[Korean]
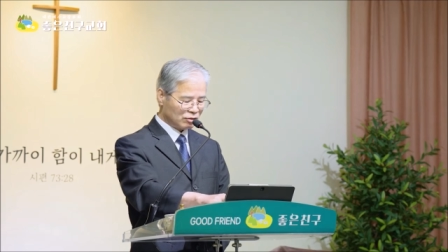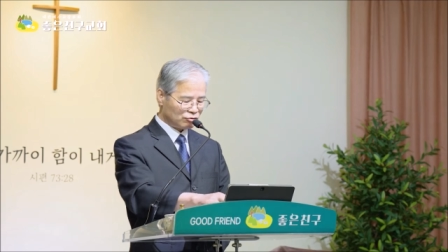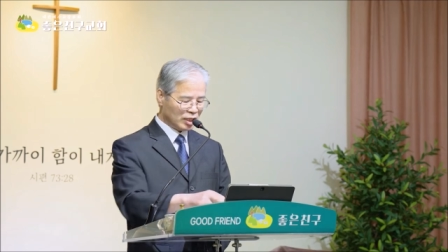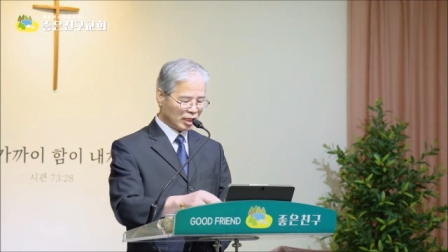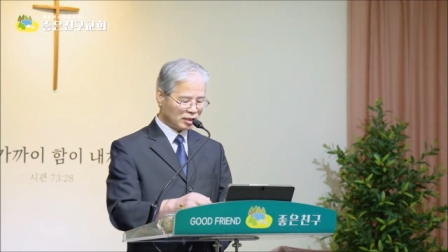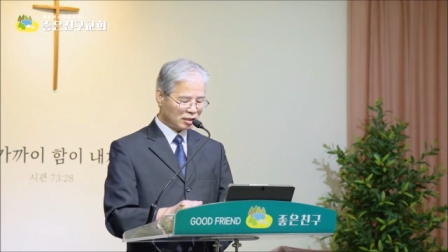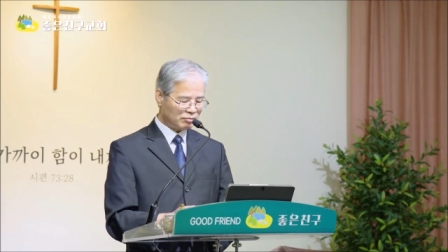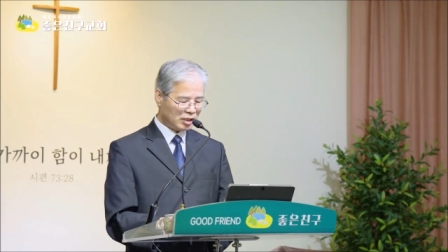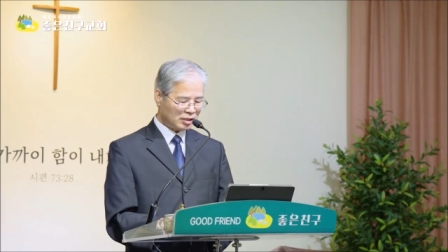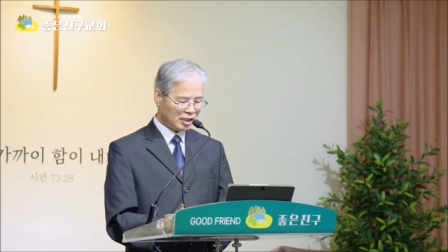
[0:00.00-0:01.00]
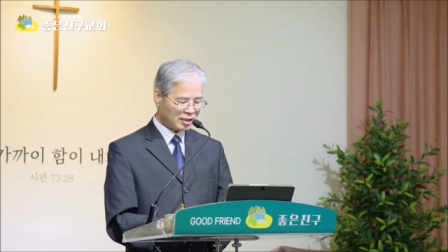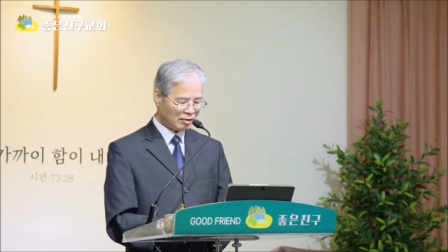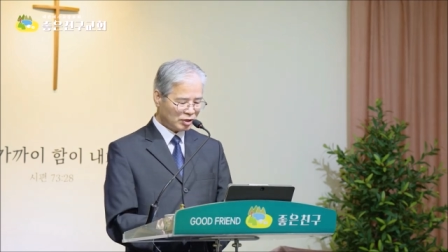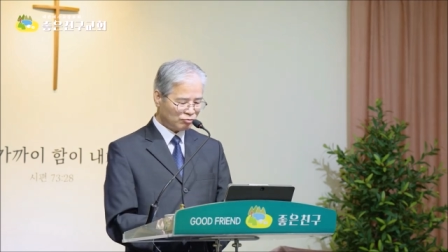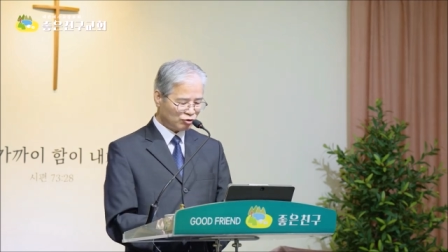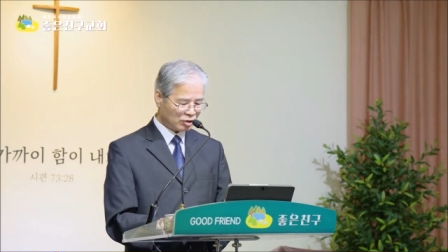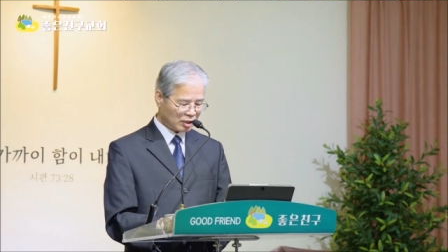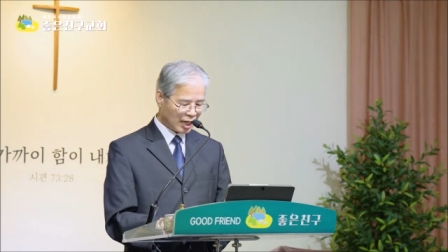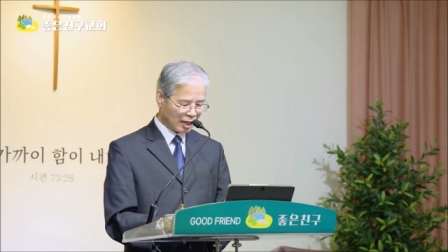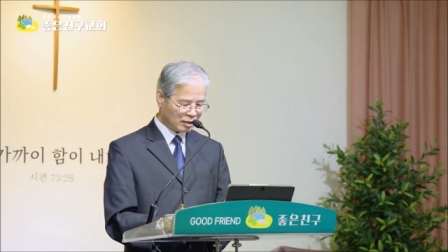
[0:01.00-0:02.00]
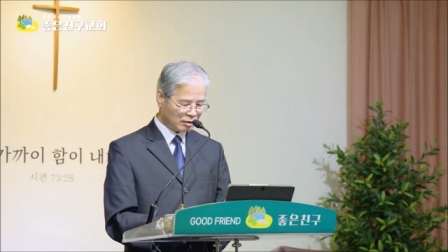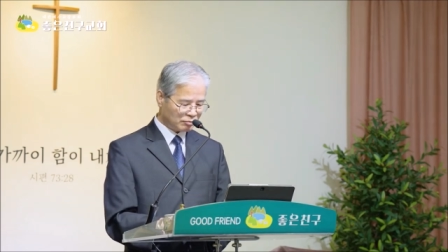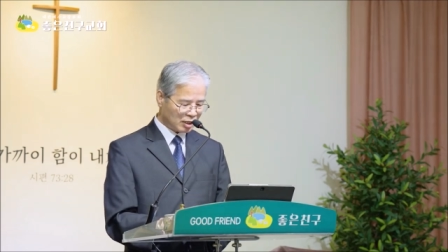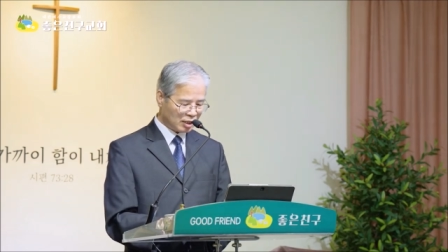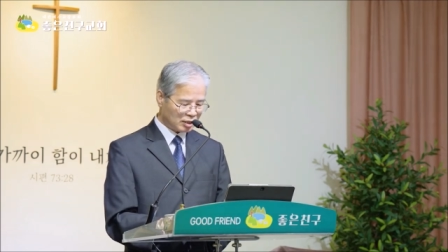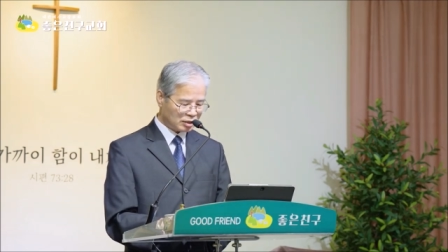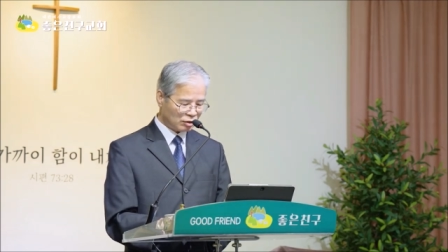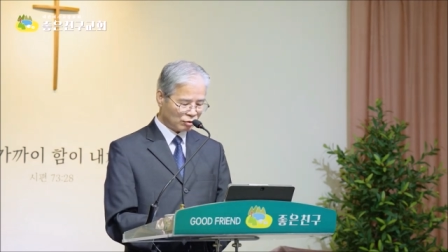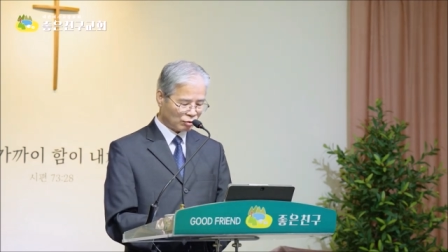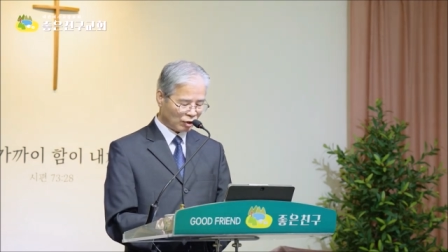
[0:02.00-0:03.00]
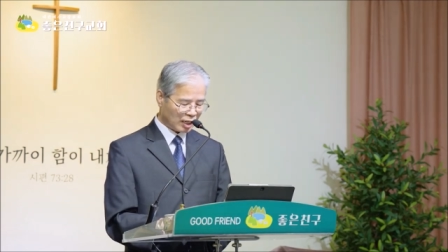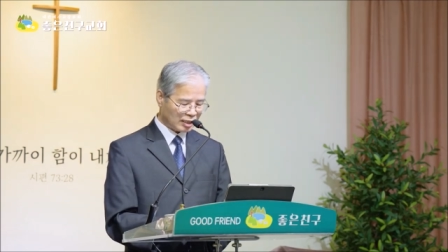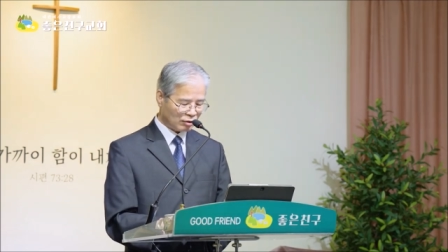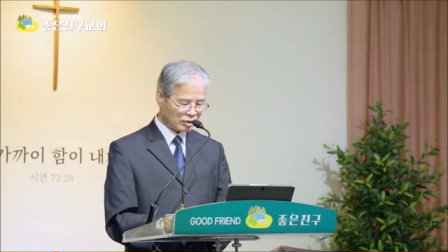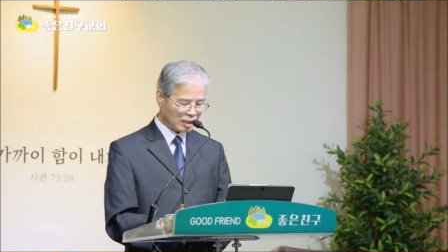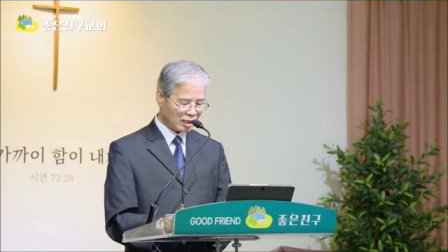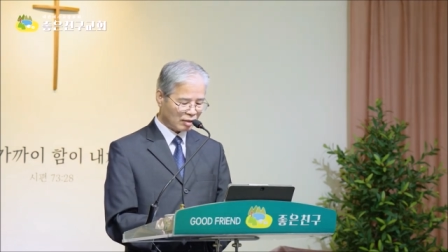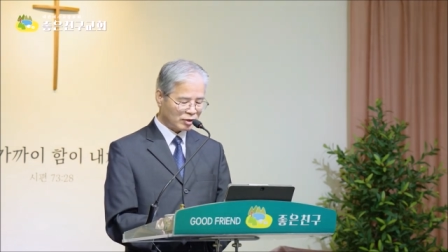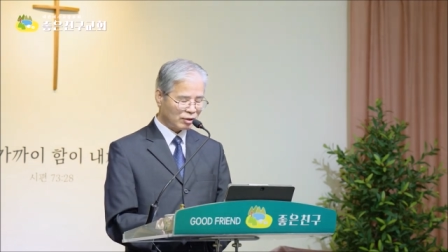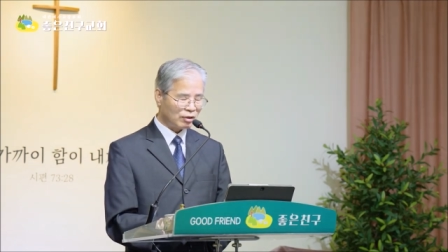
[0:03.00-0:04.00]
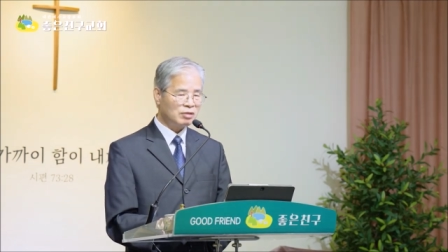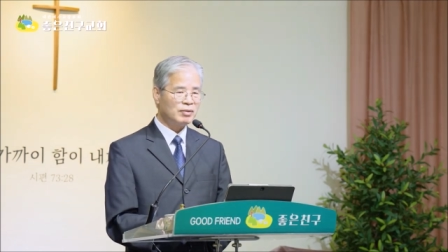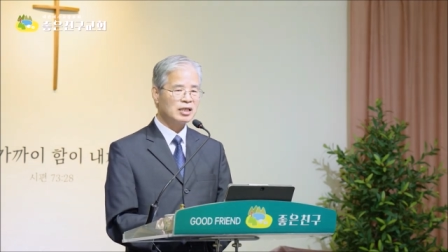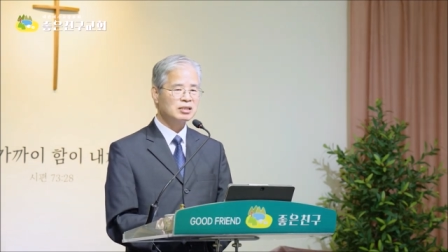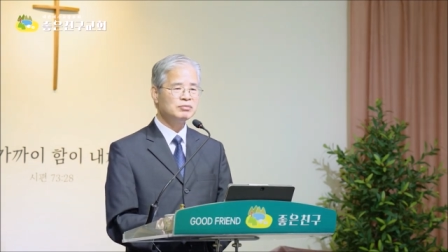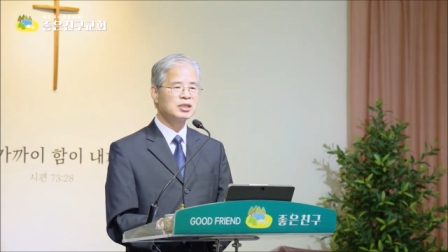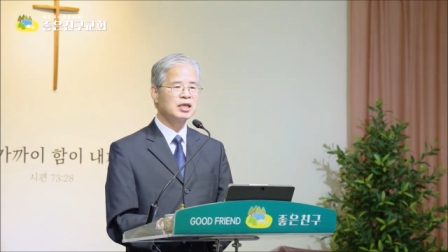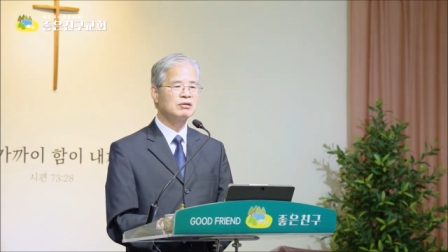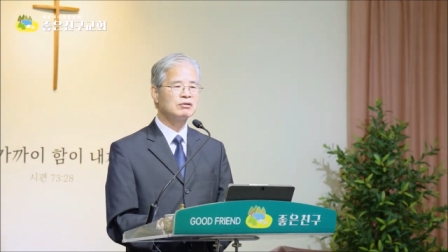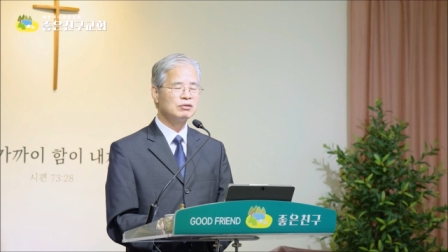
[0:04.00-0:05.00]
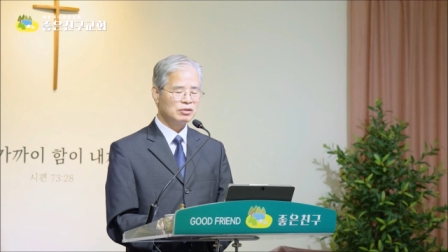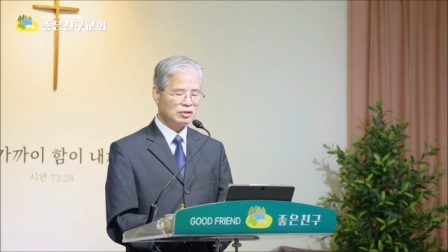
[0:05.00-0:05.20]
우리가 지금 일제 36년 강점기 시절로 돌아간다고 생각하면 얼마나 끔찍해요.